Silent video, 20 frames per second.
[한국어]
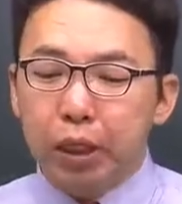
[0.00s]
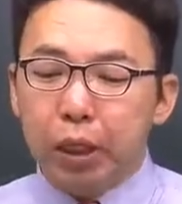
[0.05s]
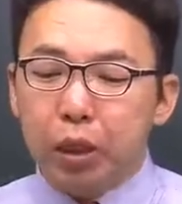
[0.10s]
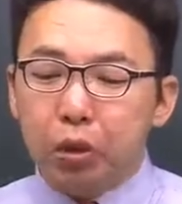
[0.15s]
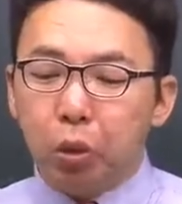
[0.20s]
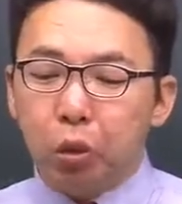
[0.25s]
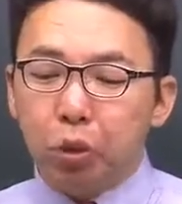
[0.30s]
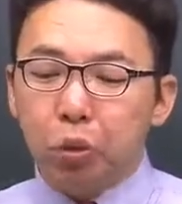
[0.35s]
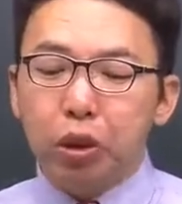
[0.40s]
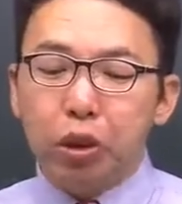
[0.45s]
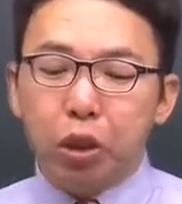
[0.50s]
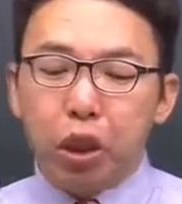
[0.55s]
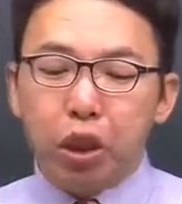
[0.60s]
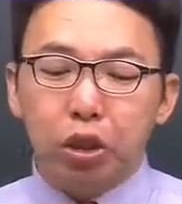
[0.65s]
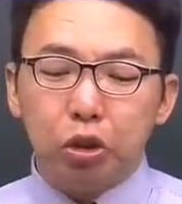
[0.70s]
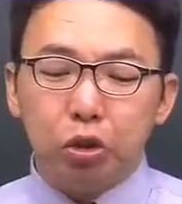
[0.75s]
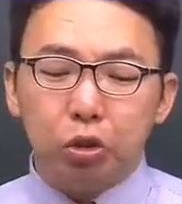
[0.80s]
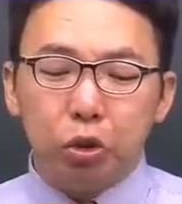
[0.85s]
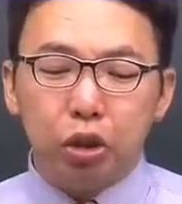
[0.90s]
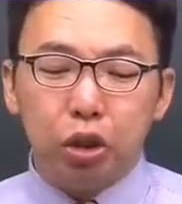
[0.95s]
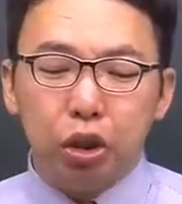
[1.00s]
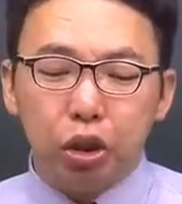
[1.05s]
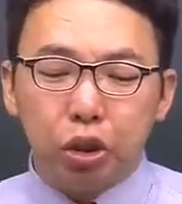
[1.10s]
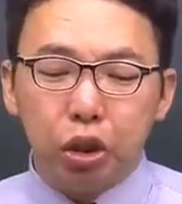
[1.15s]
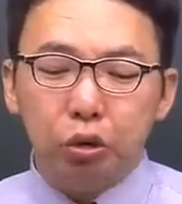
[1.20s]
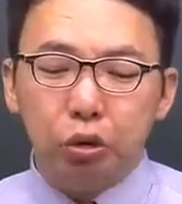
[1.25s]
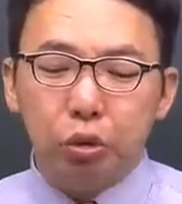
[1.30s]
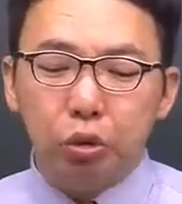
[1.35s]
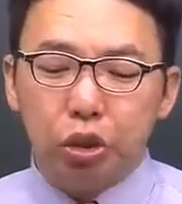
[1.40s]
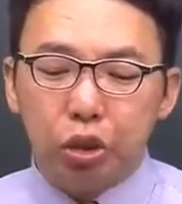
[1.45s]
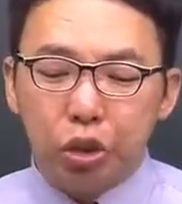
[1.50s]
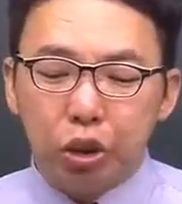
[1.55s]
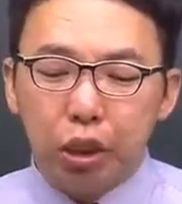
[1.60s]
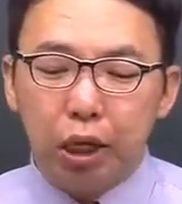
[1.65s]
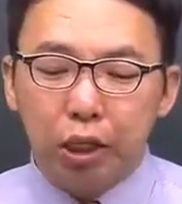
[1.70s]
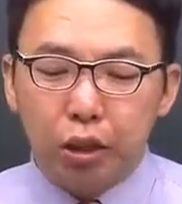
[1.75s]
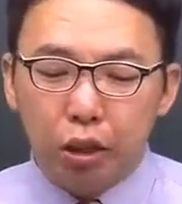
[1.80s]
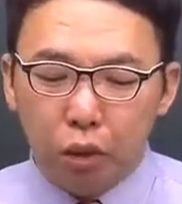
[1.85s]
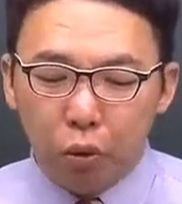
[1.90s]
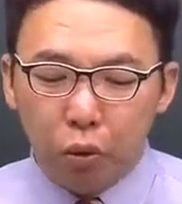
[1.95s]
송전에 이럴수록 직선적으로
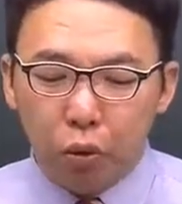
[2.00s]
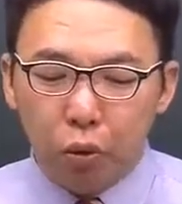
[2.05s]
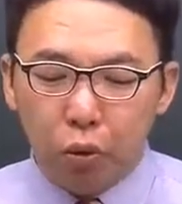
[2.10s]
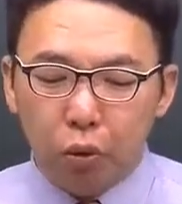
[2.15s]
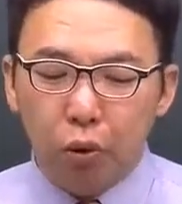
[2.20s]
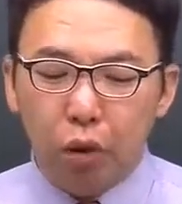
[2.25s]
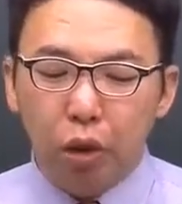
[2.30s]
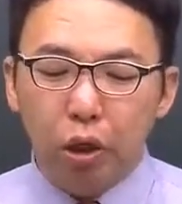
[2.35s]
증가할 경우